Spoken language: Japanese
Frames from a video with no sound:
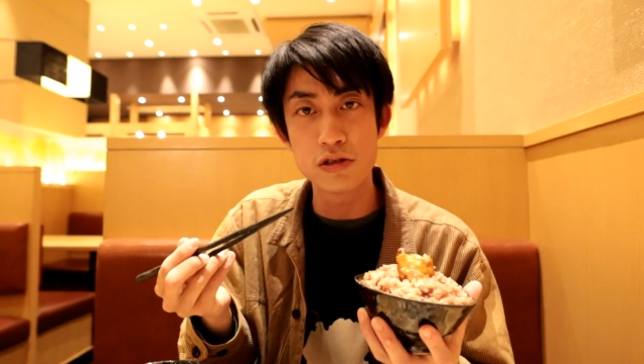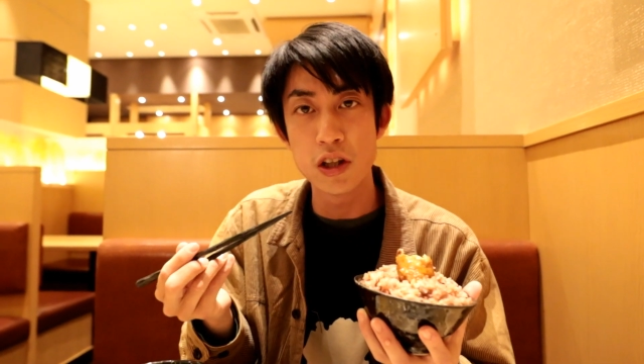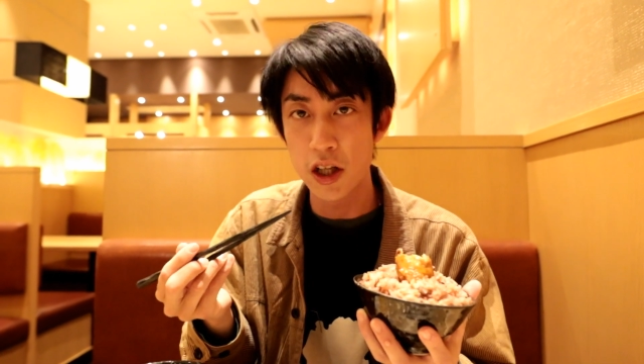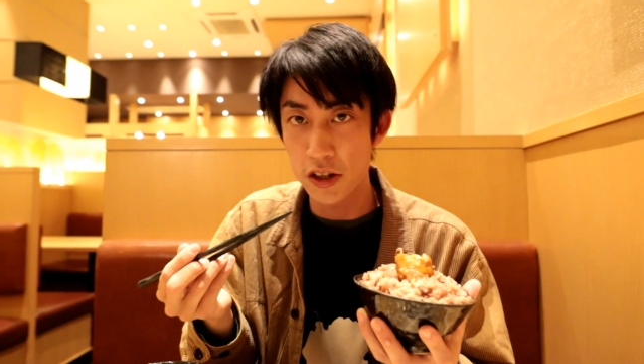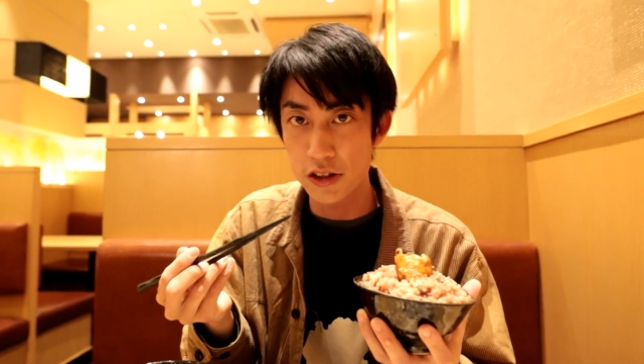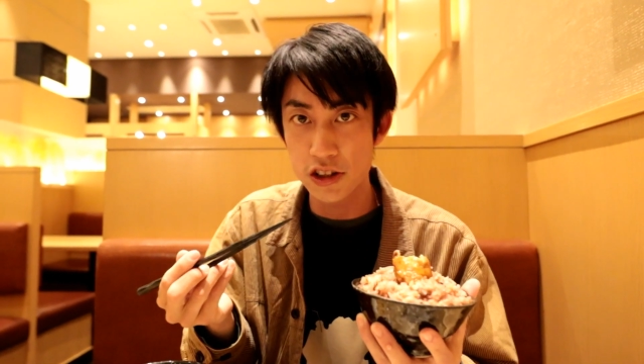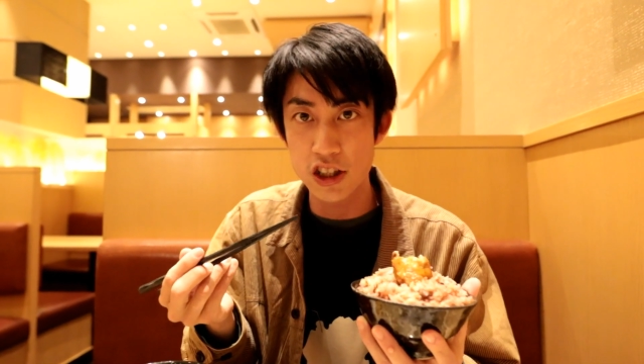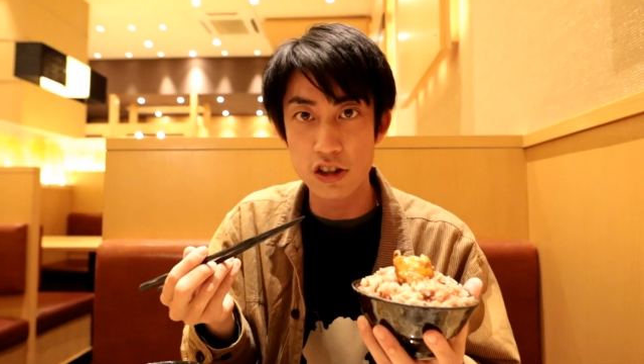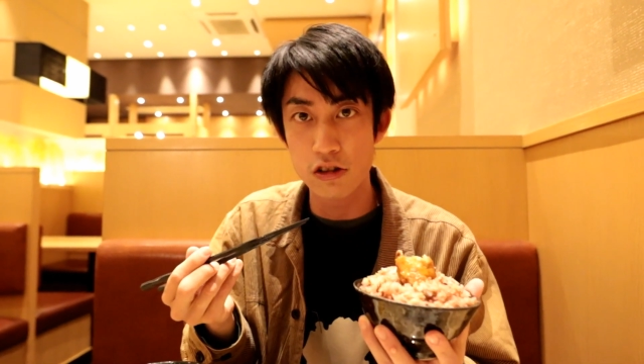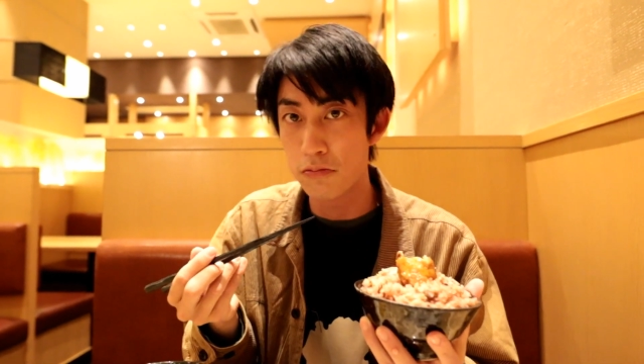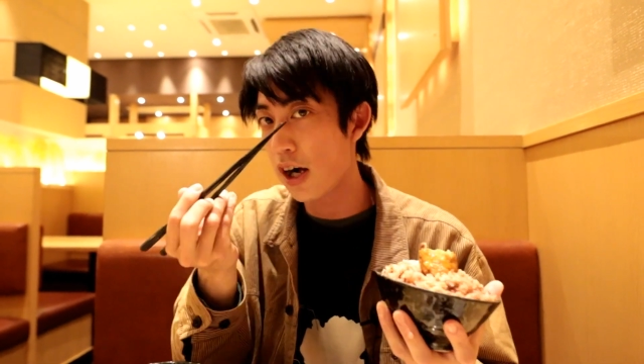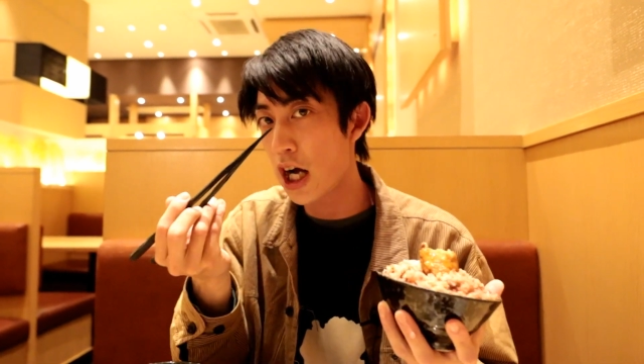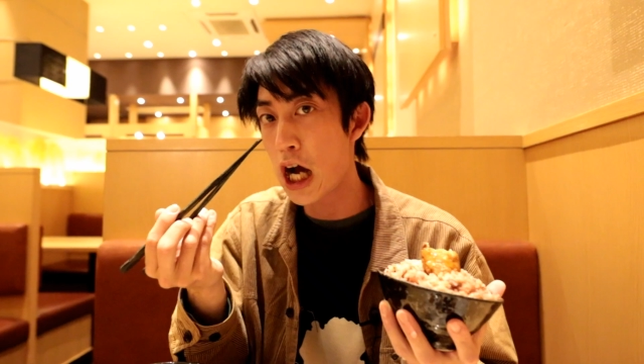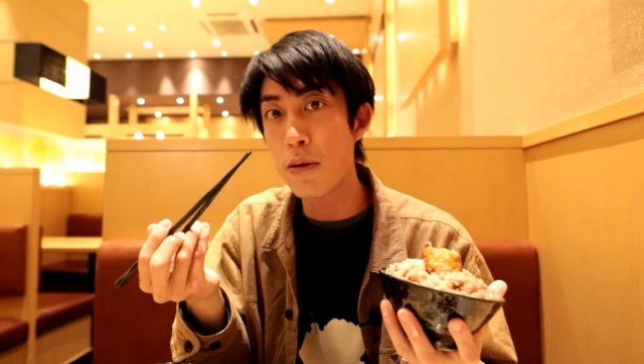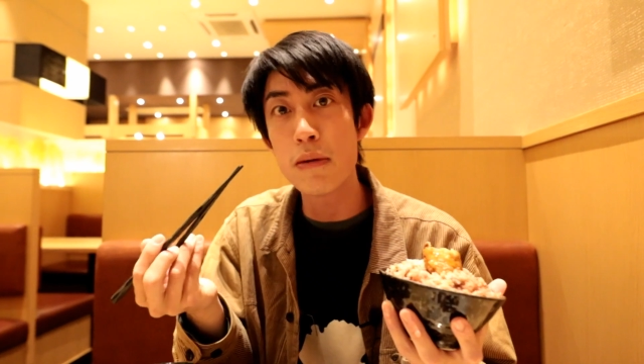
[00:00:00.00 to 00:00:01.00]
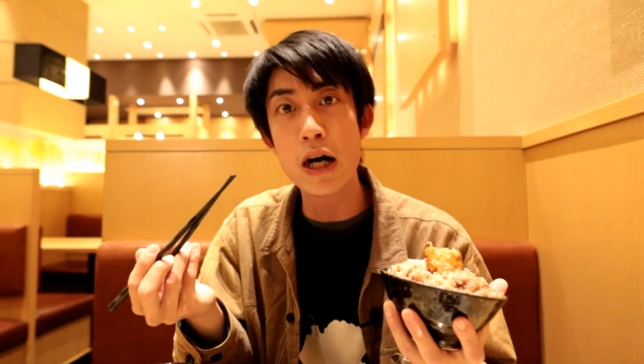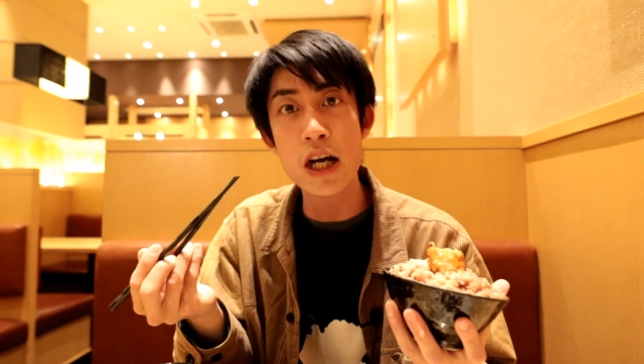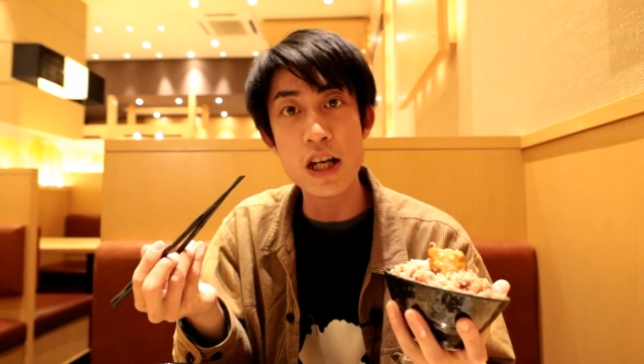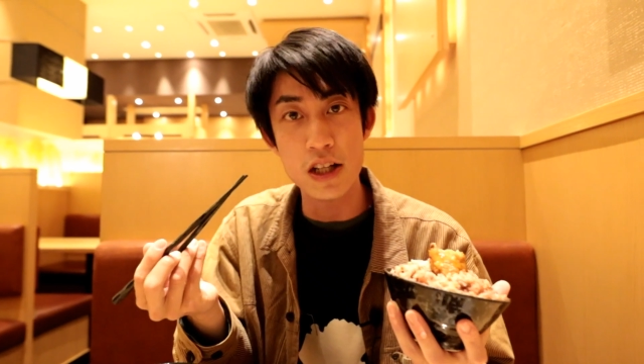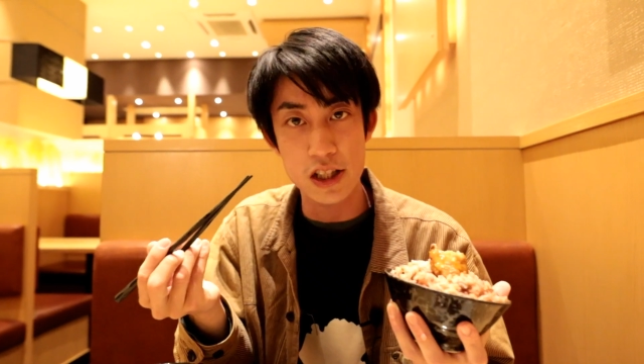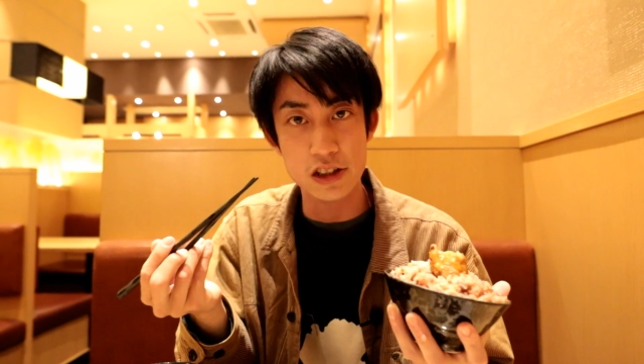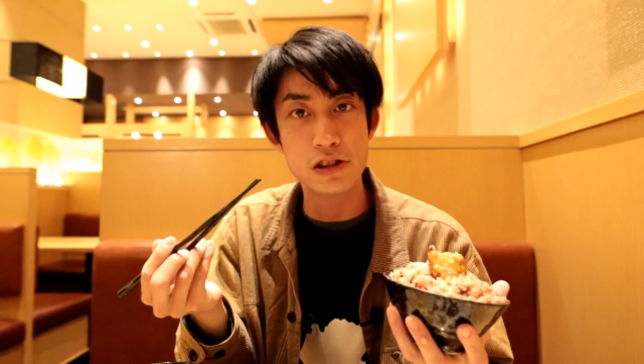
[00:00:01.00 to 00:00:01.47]
そうなんですけど、
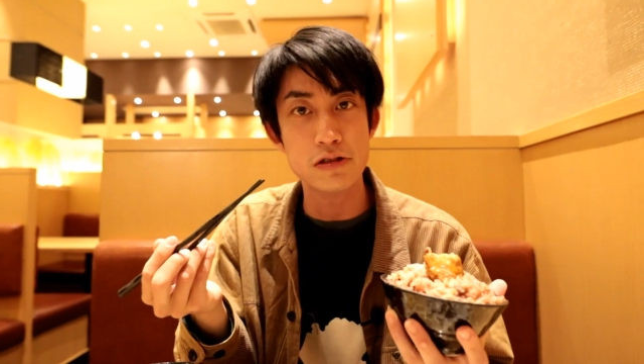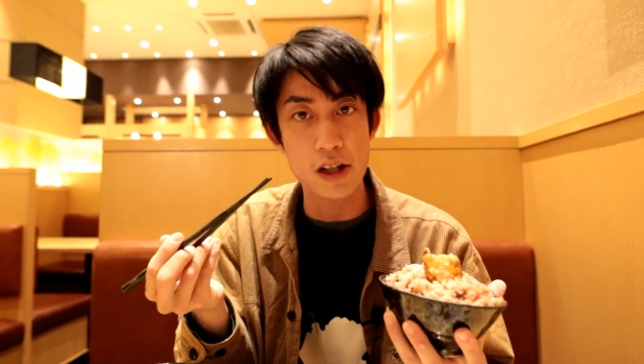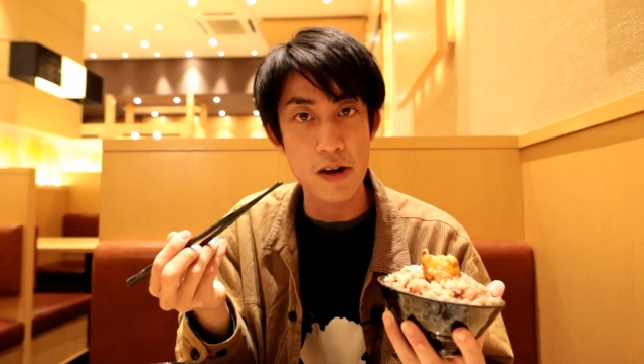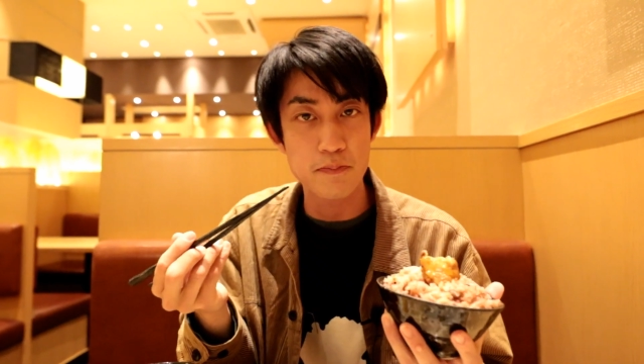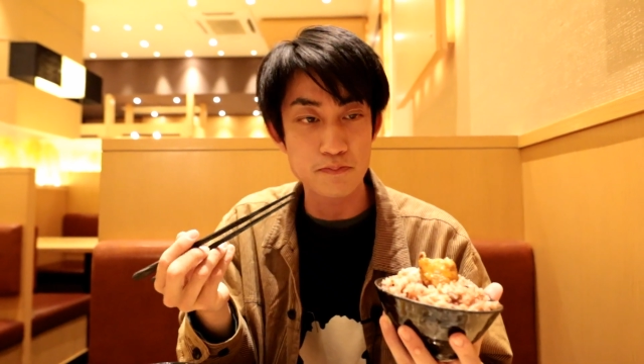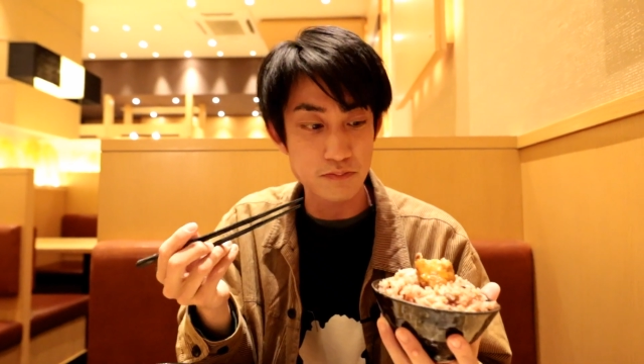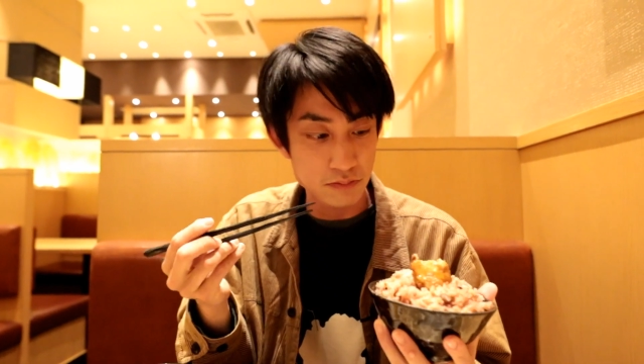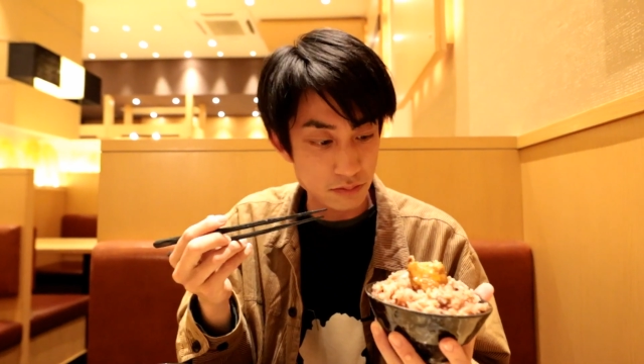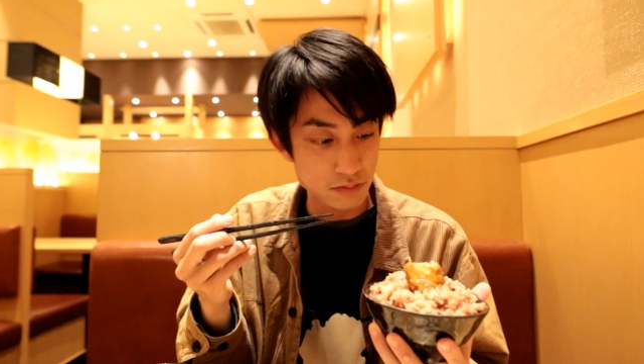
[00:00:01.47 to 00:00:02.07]
甘いですね。